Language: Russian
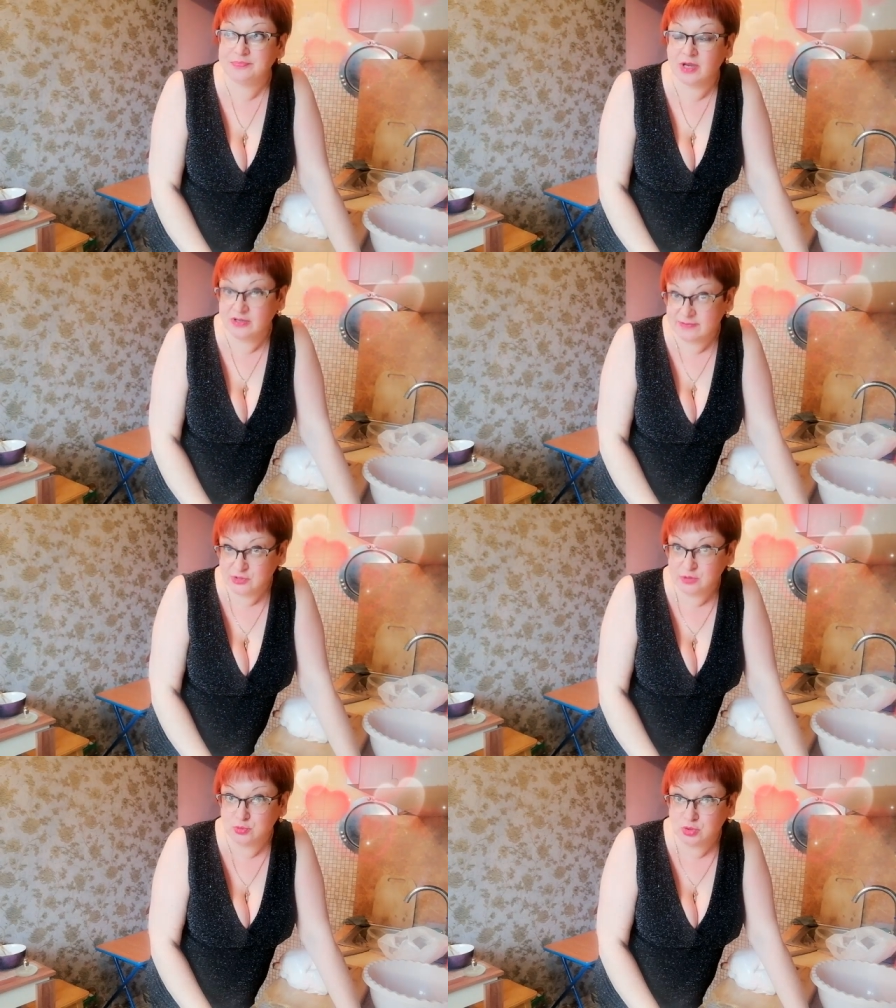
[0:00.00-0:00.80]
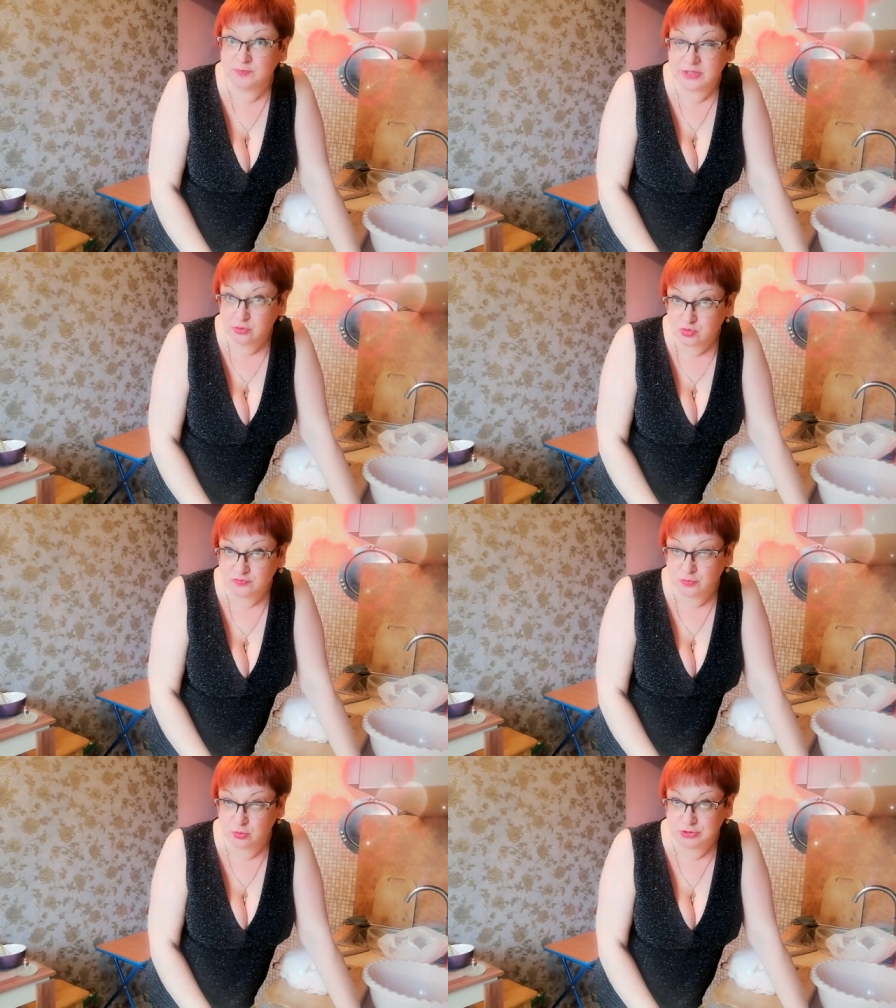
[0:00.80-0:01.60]
и вообще много
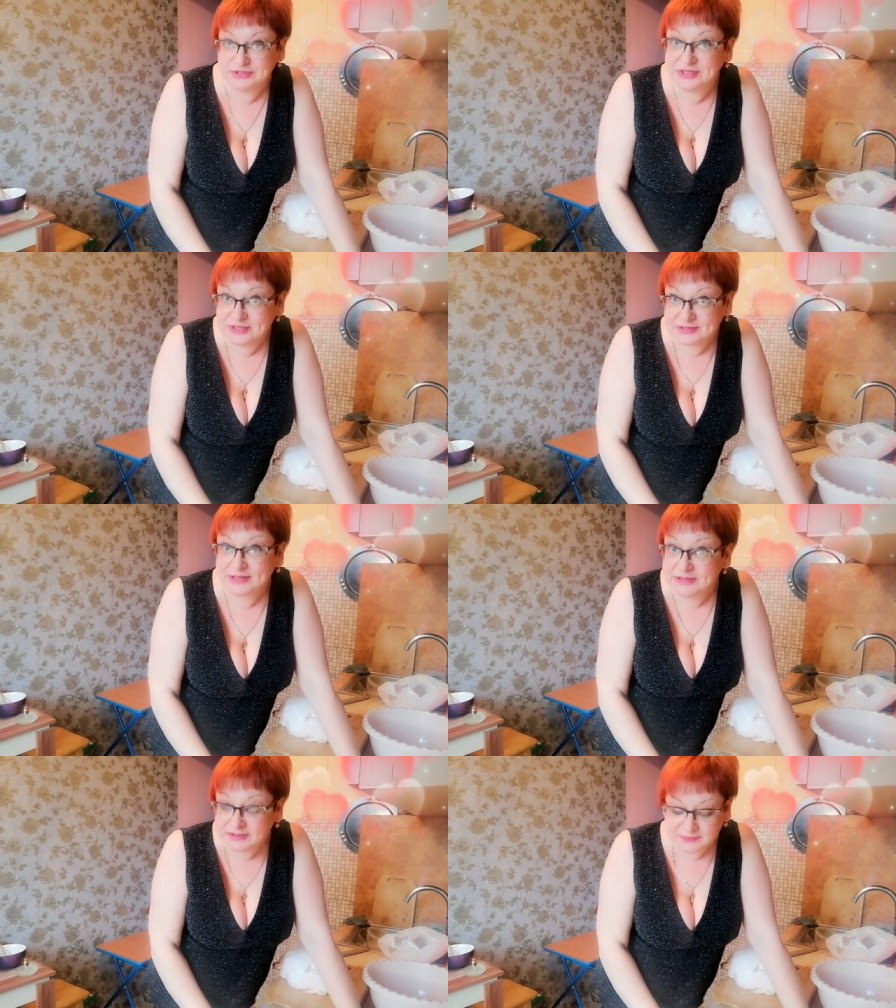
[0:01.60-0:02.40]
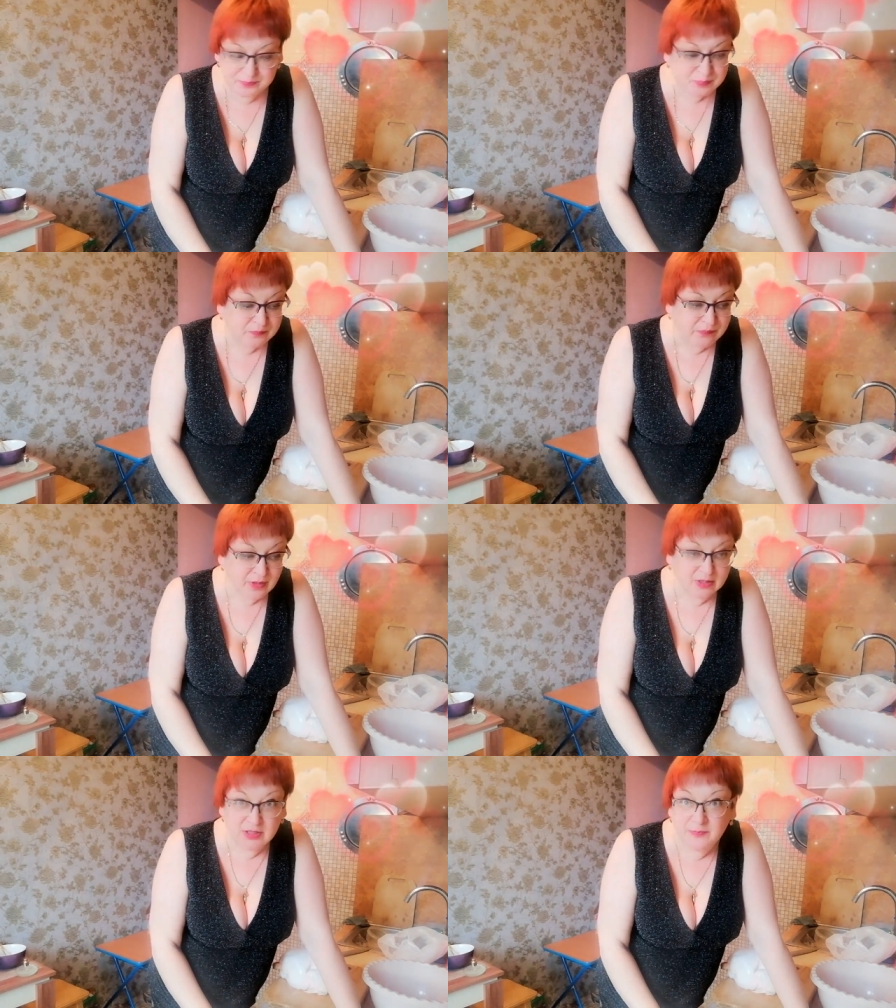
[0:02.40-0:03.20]
продуктов уходит, и денег на них.
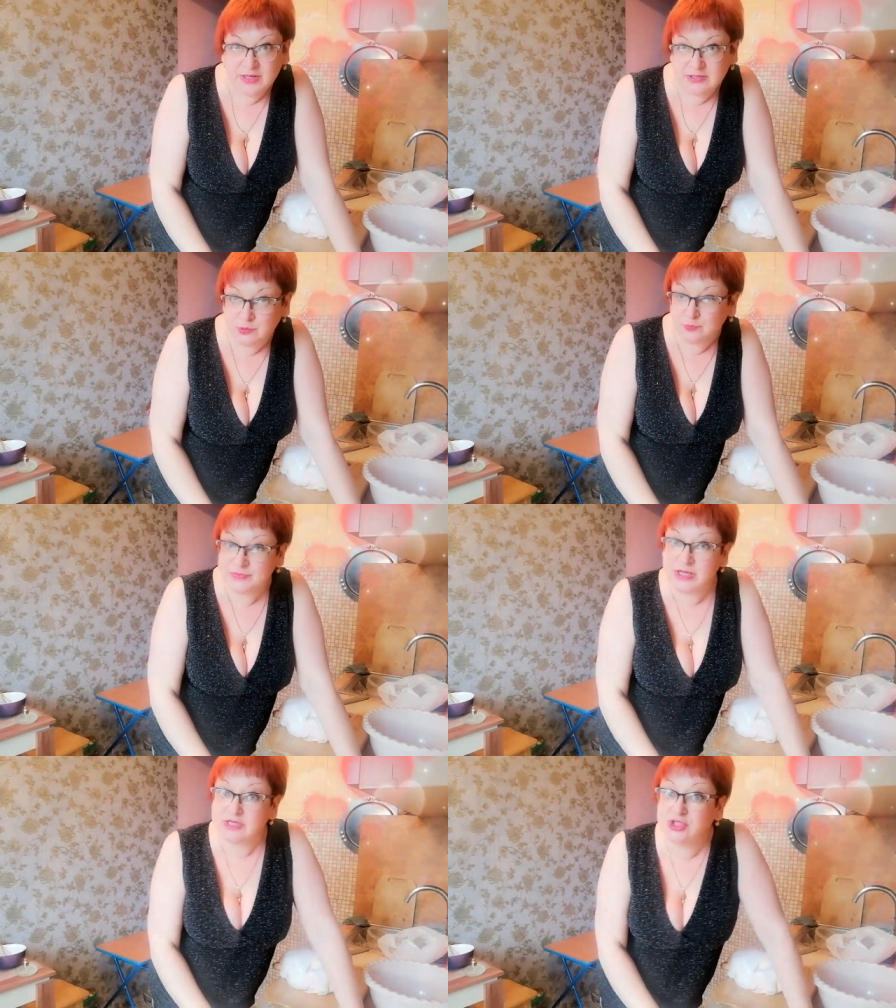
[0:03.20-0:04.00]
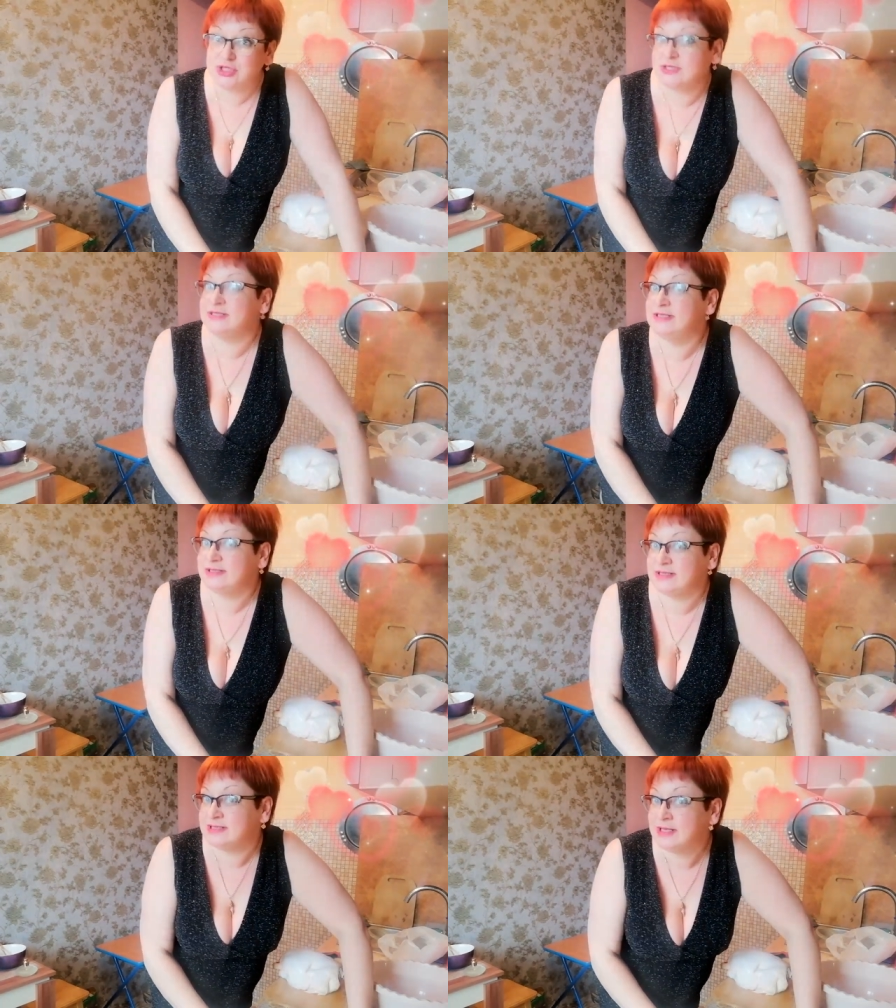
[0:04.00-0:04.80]
И поэтому я решила
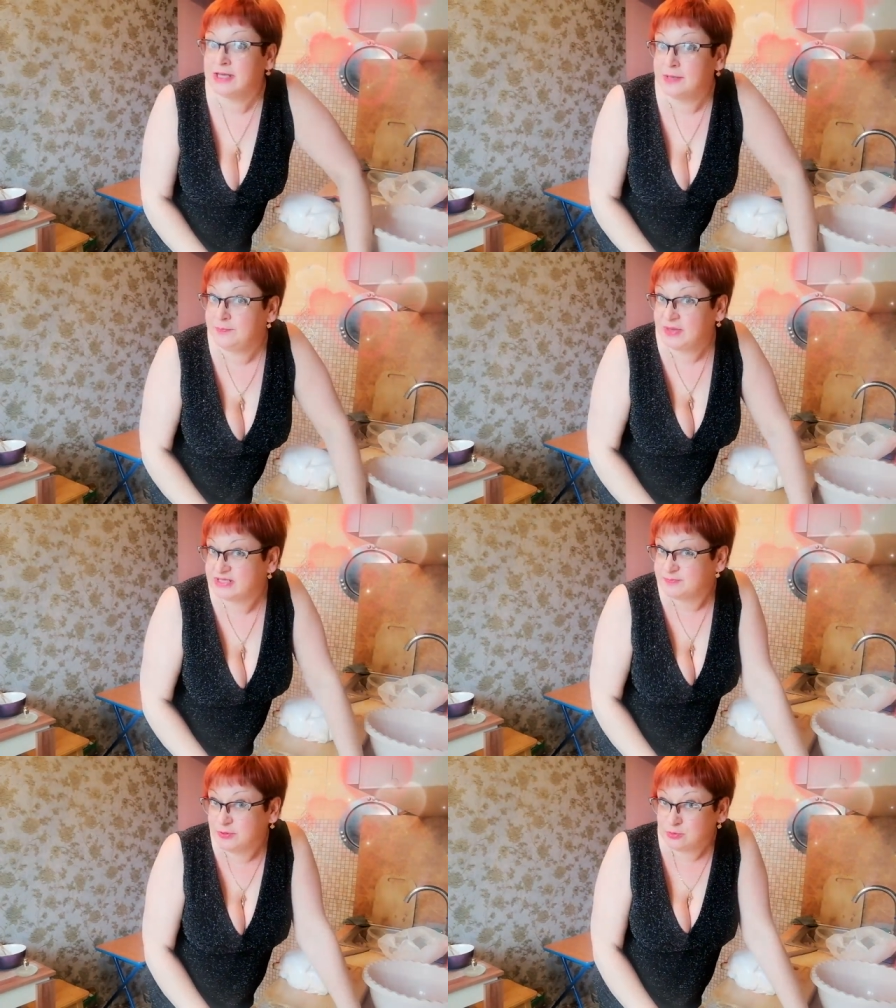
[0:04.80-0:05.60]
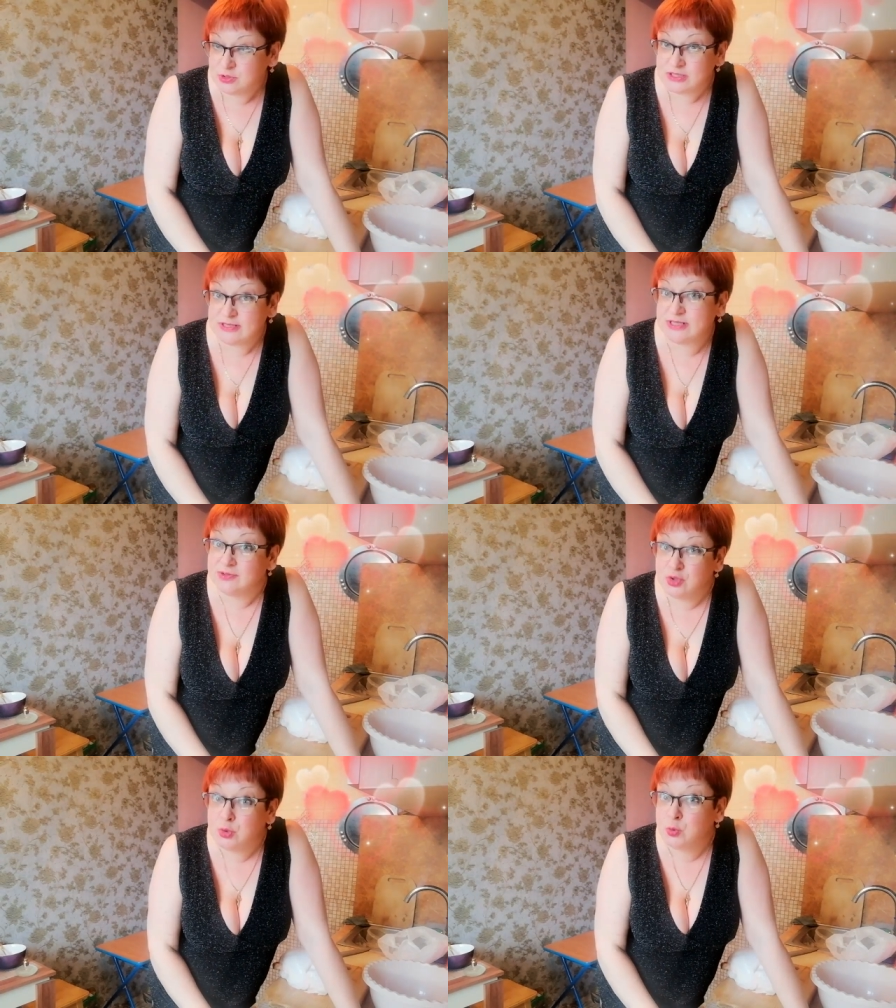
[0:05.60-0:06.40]
сделать 5 блюд из
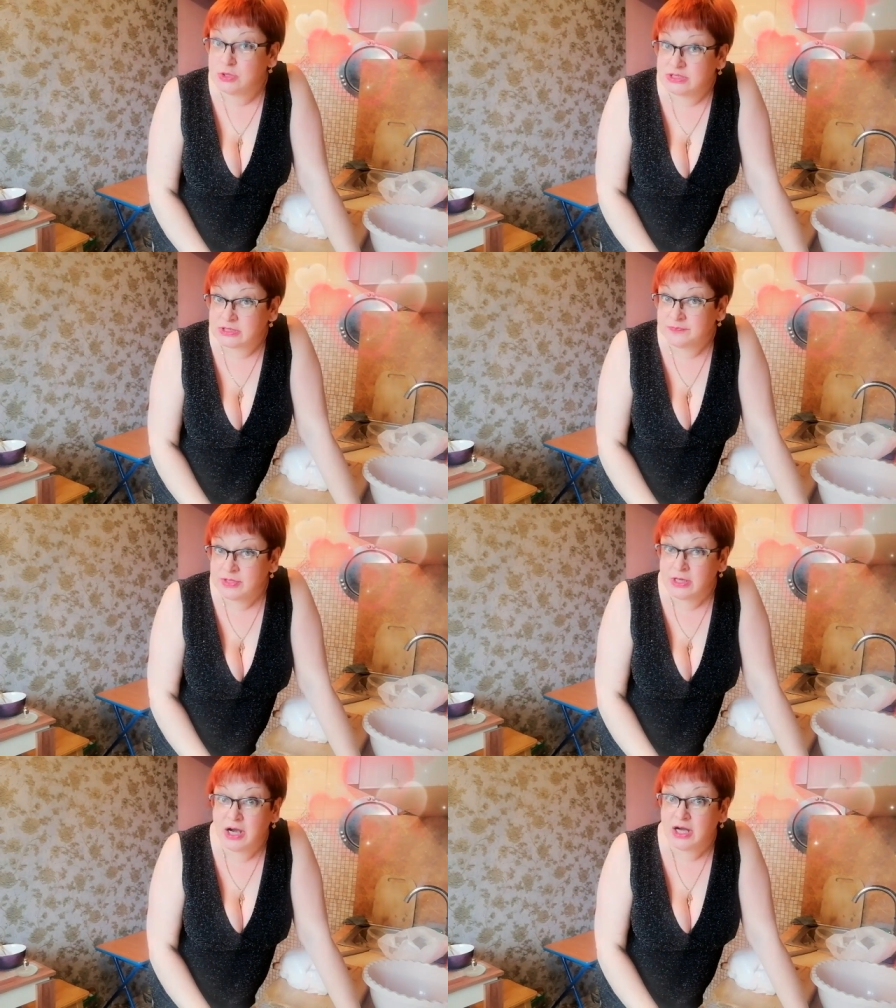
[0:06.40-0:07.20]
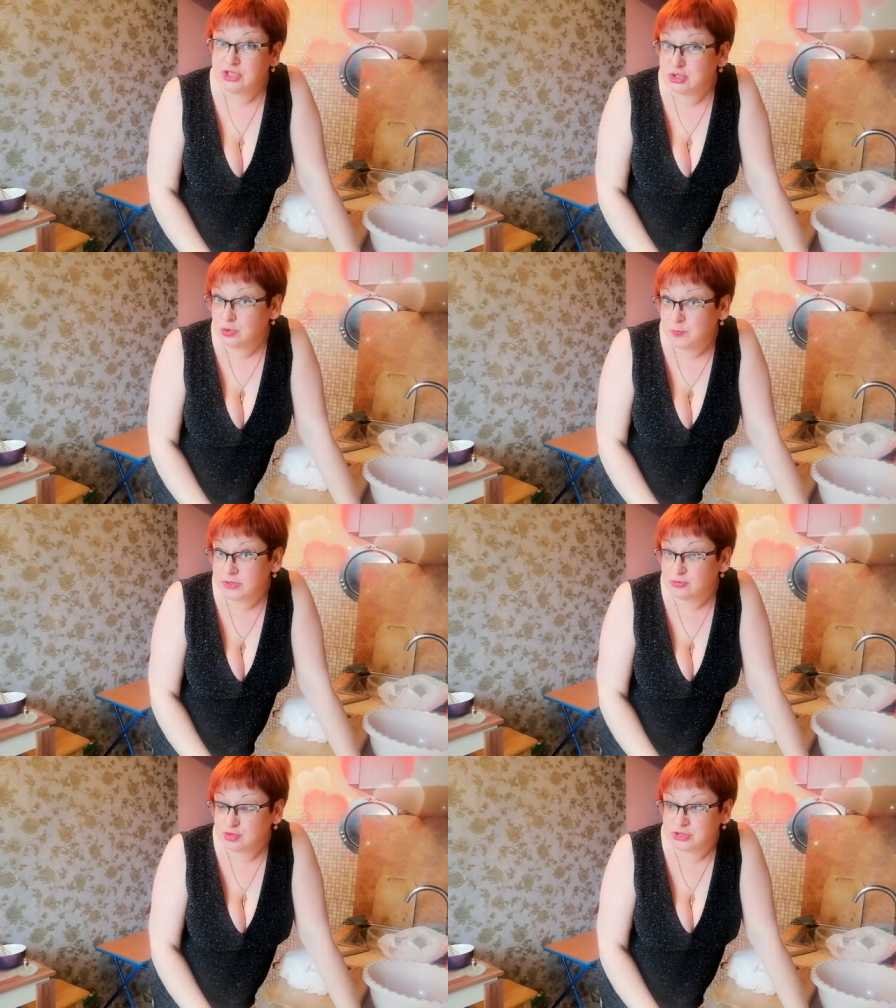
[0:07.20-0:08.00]
одной курицы. А что
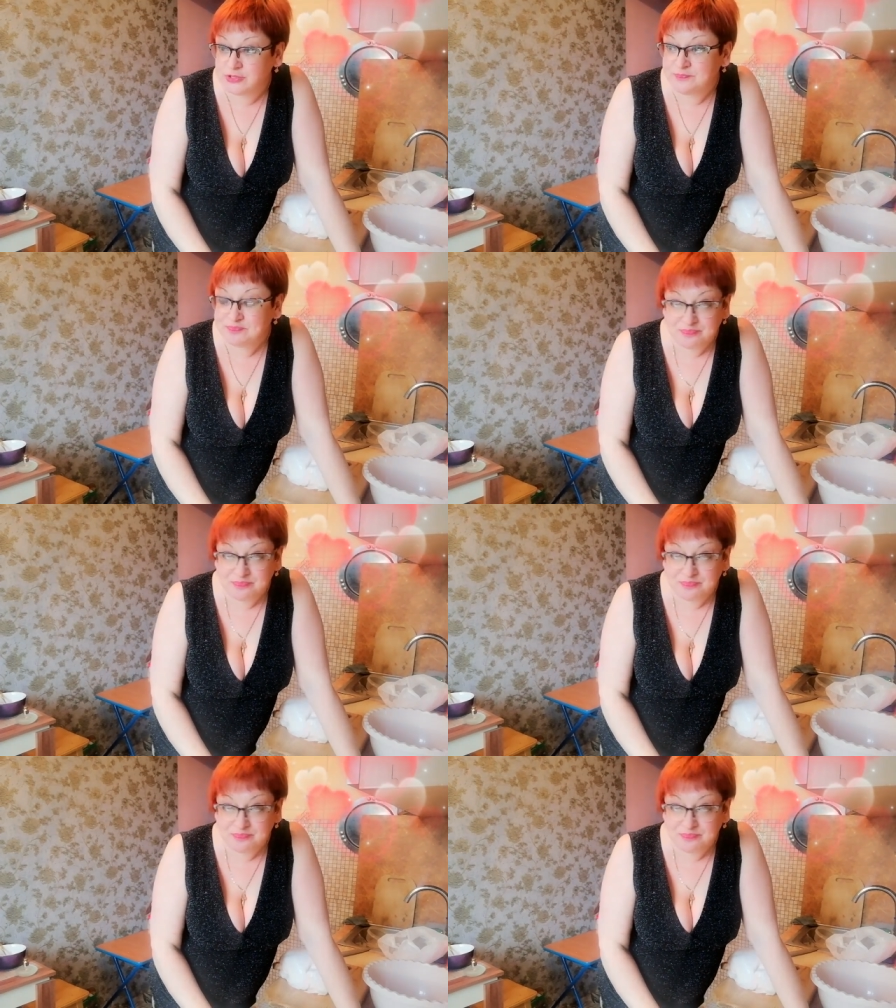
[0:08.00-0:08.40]
получится?